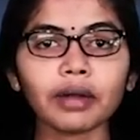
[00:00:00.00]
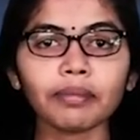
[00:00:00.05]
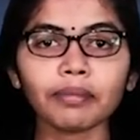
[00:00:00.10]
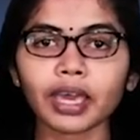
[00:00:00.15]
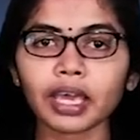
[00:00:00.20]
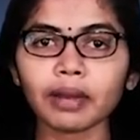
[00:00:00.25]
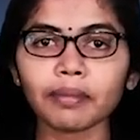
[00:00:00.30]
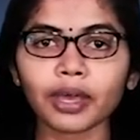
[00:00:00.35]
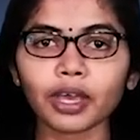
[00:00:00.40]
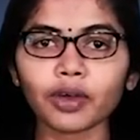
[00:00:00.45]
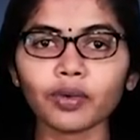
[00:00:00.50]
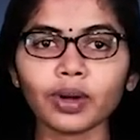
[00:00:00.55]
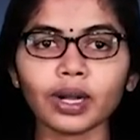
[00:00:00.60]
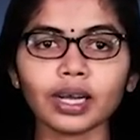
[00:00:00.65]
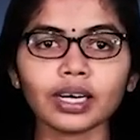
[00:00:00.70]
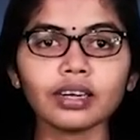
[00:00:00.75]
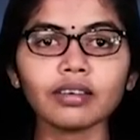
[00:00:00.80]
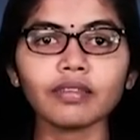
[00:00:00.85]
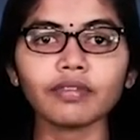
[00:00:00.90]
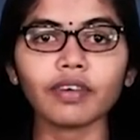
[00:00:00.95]

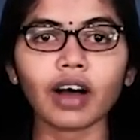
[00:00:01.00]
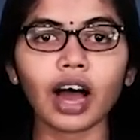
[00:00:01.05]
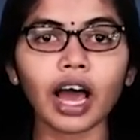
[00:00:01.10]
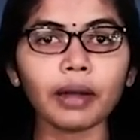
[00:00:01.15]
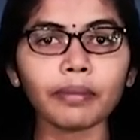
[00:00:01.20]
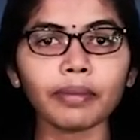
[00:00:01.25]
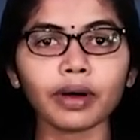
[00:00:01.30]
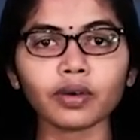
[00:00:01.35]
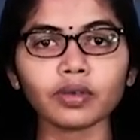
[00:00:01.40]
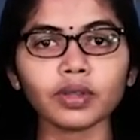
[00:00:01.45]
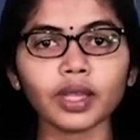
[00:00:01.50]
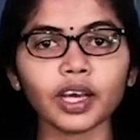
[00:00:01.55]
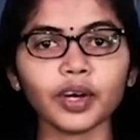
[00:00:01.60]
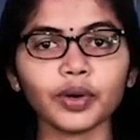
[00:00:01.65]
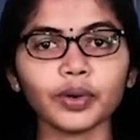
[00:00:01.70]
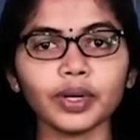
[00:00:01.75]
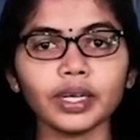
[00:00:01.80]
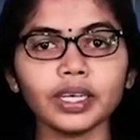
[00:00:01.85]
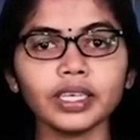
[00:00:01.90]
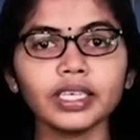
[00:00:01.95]
மீன்மையுள்ள வான்
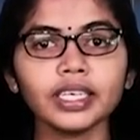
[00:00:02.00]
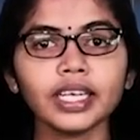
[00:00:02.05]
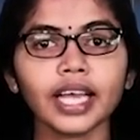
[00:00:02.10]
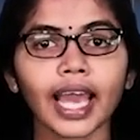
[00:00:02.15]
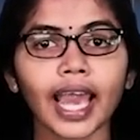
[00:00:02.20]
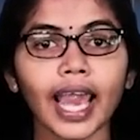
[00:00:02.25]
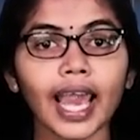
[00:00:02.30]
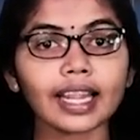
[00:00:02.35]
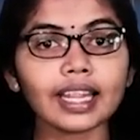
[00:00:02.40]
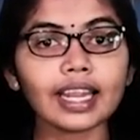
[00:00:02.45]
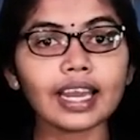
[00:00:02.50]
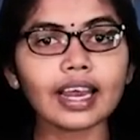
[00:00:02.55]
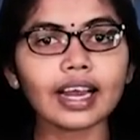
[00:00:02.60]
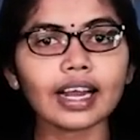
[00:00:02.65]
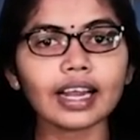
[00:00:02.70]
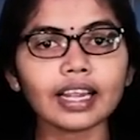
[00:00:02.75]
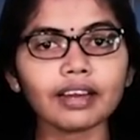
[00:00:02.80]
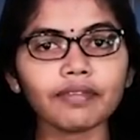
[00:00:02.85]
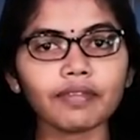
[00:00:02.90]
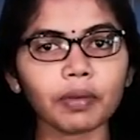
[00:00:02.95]
பகுதிக்குள்
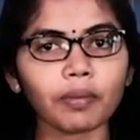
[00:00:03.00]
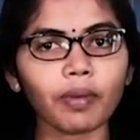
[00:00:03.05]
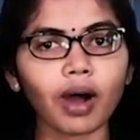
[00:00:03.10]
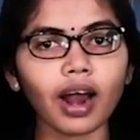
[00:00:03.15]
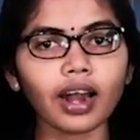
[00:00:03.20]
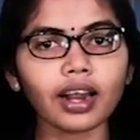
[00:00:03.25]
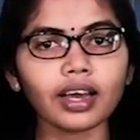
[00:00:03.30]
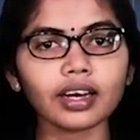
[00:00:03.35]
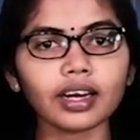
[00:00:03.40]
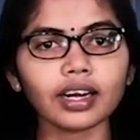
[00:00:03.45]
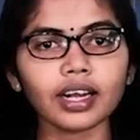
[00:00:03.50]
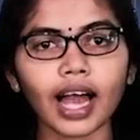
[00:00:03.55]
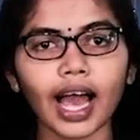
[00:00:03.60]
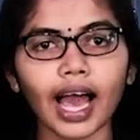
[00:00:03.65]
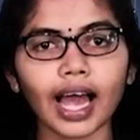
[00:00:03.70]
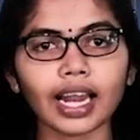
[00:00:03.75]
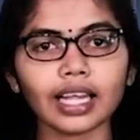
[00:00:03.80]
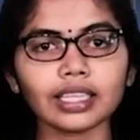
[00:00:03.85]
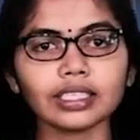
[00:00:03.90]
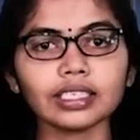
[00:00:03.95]
எதிரிகளின் விமானங்கள்
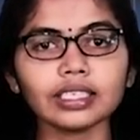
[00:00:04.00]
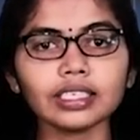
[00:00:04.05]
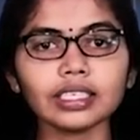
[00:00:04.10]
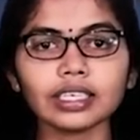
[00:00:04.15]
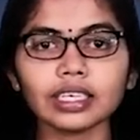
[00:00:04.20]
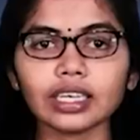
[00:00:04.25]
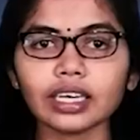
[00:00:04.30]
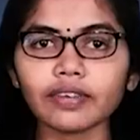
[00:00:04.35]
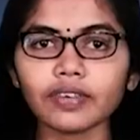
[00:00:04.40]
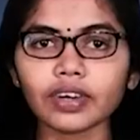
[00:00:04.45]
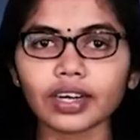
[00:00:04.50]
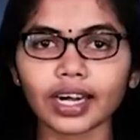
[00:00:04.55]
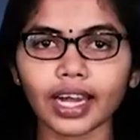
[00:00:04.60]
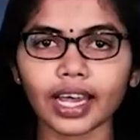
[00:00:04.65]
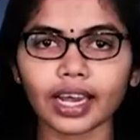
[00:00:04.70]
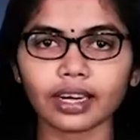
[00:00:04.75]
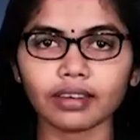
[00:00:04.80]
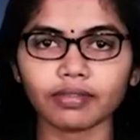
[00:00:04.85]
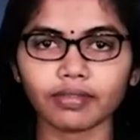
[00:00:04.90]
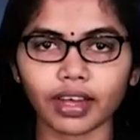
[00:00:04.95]
அல்லது
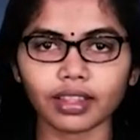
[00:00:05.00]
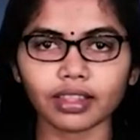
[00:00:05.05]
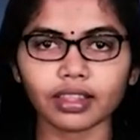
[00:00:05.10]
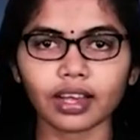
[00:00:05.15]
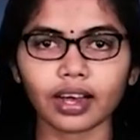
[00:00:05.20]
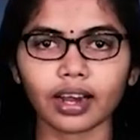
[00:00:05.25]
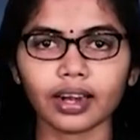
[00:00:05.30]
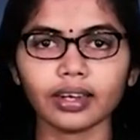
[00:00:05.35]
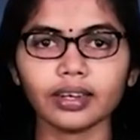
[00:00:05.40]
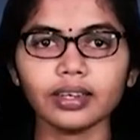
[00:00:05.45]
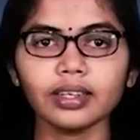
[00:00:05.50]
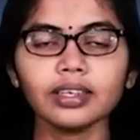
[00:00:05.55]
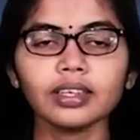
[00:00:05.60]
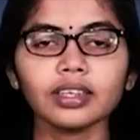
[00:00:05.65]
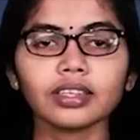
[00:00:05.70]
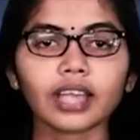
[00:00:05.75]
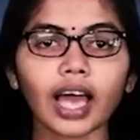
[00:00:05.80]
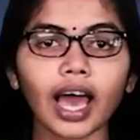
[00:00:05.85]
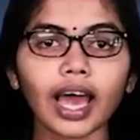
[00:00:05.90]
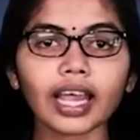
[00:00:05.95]
ஏவுகணைகள் வந்தால்
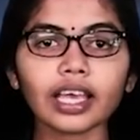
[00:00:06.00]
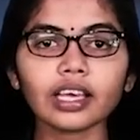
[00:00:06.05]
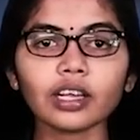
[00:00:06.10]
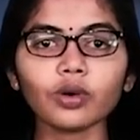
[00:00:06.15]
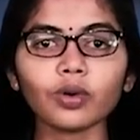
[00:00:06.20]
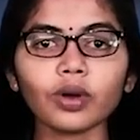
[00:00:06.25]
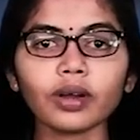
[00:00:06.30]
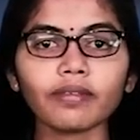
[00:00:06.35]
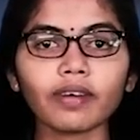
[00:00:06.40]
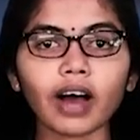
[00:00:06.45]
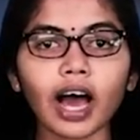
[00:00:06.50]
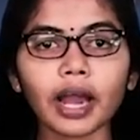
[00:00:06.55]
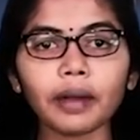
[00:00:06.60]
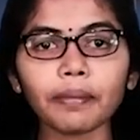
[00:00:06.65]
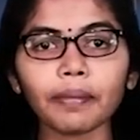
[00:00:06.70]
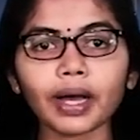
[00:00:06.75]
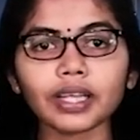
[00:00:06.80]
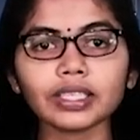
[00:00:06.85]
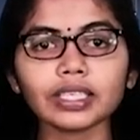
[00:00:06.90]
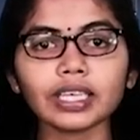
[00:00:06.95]
தரையில் உள்ள
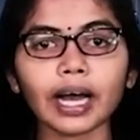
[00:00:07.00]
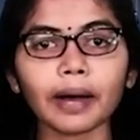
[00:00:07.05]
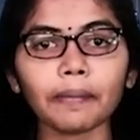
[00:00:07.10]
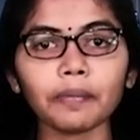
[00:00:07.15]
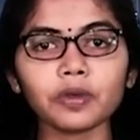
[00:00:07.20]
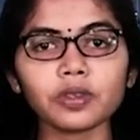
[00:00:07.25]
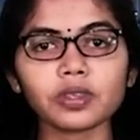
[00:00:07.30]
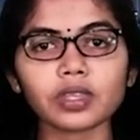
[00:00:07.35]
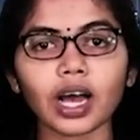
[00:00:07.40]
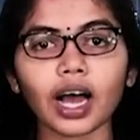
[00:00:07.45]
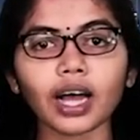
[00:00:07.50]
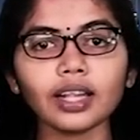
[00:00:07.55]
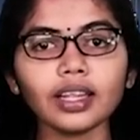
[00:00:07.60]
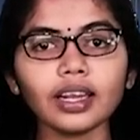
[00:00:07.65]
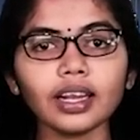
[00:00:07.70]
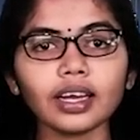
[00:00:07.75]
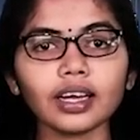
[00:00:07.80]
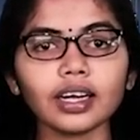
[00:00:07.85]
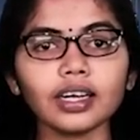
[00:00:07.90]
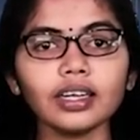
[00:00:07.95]
வான் பாதுகாப்பு
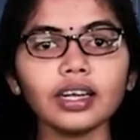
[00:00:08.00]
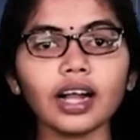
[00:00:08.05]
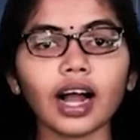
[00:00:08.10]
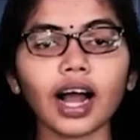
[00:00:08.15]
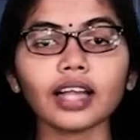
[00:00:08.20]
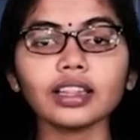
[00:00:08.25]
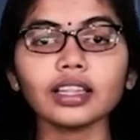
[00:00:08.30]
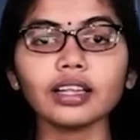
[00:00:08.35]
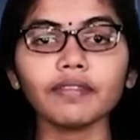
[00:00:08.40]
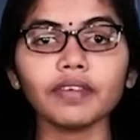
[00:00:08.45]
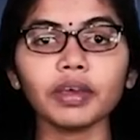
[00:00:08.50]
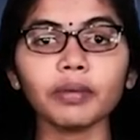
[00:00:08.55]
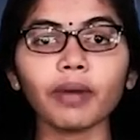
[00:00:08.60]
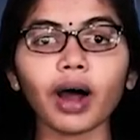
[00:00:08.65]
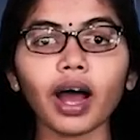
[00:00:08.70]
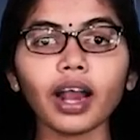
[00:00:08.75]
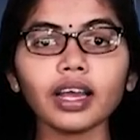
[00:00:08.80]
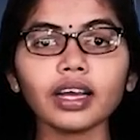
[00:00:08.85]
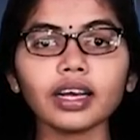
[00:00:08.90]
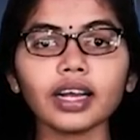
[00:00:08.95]
சாதனங்கள் அந்த
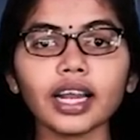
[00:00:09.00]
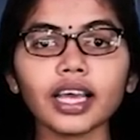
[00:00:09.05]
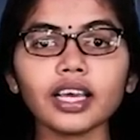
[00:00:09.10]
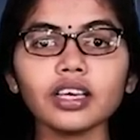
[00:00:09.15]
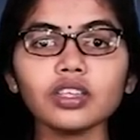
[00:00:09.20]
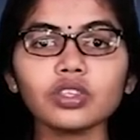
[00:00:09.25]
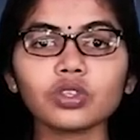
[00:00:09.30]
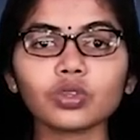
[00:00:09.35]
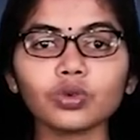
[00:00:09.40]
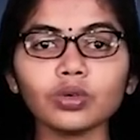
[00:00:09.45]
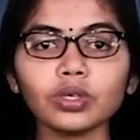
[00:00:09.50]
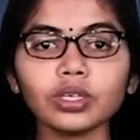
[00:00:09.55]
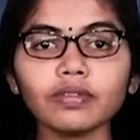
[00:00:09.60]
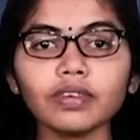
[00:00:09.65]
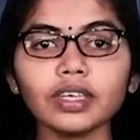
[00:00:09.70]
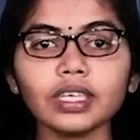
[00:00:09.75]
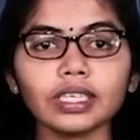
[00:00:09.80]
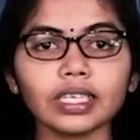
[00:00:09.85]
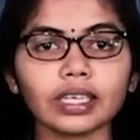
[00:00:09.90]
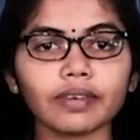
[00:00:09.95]
விமானங்களை சுட்டு
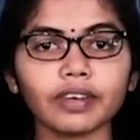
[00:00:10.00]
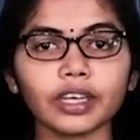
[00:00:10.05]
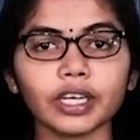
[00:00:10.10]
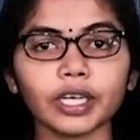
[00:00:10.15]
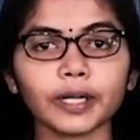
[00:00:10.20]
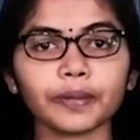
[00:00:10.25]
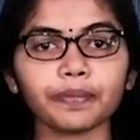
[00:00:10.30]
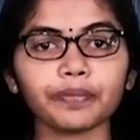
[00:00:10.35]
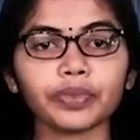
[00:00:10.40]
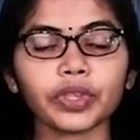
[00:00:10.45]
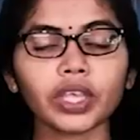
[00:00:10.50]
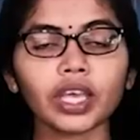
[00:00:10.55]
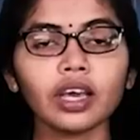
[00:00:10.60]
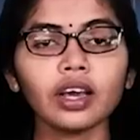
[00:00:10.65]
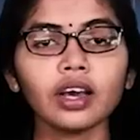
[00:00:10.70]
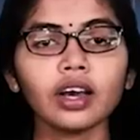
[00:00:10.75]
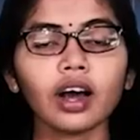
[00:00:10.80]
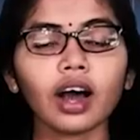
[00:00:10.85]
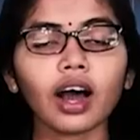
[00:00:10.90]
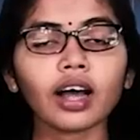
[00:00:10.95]
வீழ்த்த வேண்டும்
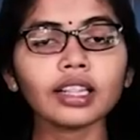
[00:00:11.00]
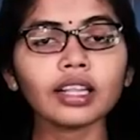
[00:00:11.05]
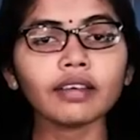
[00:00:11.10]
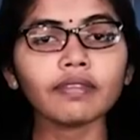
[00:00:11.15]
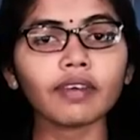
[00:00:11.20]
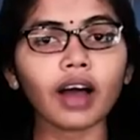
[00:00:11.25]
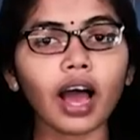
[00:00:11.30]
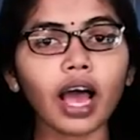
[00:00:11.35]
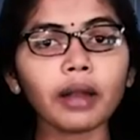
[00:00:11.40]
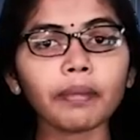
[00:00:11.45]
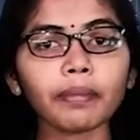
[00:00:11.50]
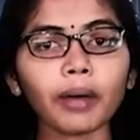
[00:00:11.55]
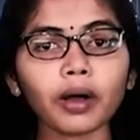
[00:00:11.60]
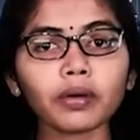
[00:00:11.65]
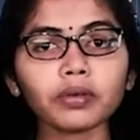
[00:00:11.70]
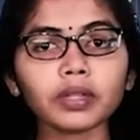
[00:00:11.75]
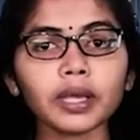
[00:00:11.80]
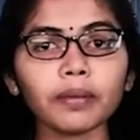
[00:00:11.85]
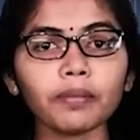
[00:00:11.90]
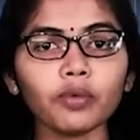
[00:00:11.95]
அந்த வான்
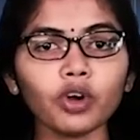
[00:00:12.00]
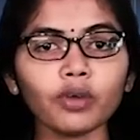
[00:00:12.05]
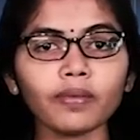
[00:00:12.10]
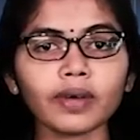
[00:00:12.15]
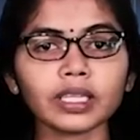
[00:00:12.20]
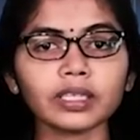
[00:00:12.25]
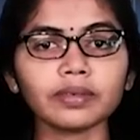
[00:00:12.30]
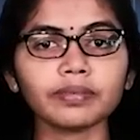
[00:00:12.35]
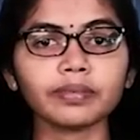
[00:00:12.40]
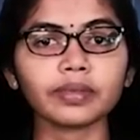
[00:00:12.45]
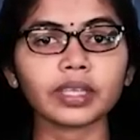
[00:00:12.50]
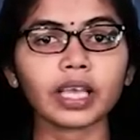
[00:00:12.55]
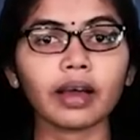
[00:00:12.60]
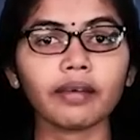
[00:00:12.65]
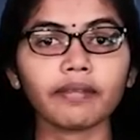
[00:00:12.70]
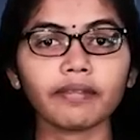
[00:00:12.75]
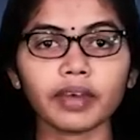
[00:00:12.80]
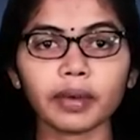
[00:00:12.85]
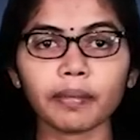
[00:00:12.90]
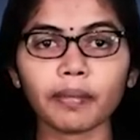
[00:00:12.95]
பகுதி முழுவதும்
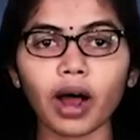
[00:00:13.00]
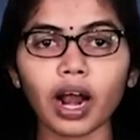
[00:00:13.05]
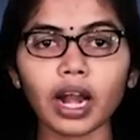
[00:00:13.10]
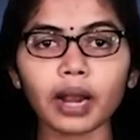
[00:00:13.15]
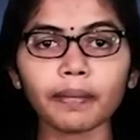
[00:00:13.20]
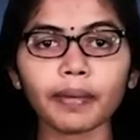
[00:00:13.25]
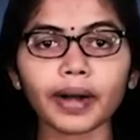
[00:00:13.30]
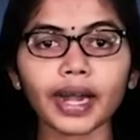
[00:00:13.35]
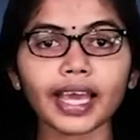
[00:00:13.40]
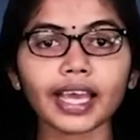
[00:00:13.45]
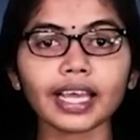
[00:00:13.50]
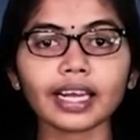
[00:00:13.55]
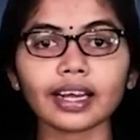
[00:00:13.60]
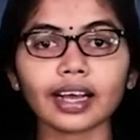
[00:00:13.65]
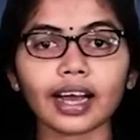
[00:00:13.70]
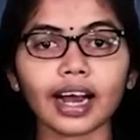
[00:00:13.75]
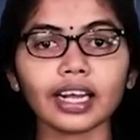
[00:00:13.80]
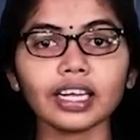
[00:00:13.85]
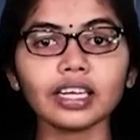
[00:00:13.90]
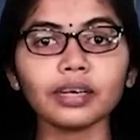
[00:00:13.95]
விமானப்படையின்
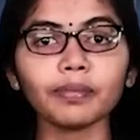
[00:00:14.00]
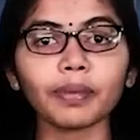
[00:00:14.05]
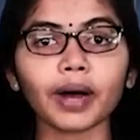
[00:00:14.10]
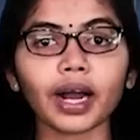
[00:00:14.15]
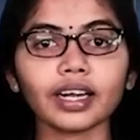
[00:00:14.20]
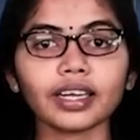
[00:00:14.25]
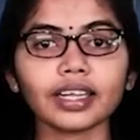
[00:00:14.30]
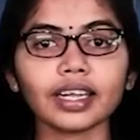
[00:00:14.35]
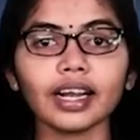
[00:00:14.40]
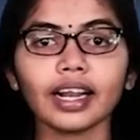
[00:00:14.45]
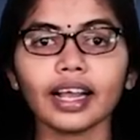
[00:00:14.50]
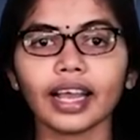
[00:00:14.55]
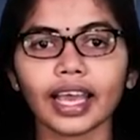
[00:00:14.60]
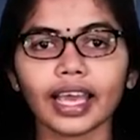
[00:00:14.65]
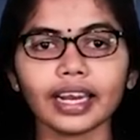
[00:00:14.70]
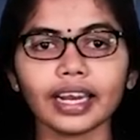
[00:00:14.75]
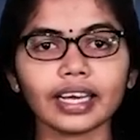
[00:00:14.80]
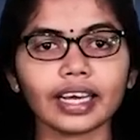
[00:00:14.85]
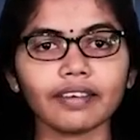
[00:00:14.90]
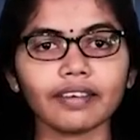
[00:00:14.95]
கட்டுப்பாட்டில்
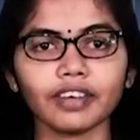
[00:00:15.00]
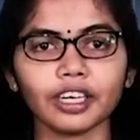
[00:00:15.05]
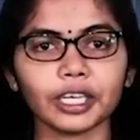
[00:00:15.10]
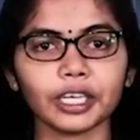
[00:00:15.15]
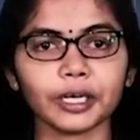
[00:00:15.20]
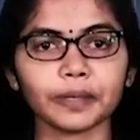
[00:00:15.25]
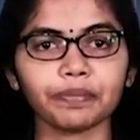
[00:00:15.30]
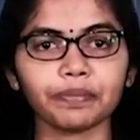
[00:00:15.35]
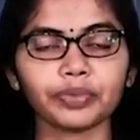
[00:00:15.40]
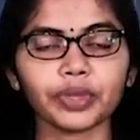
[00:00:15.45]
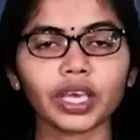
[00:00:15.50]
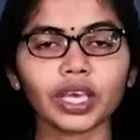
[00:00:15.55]
இருக்க வேண்டும்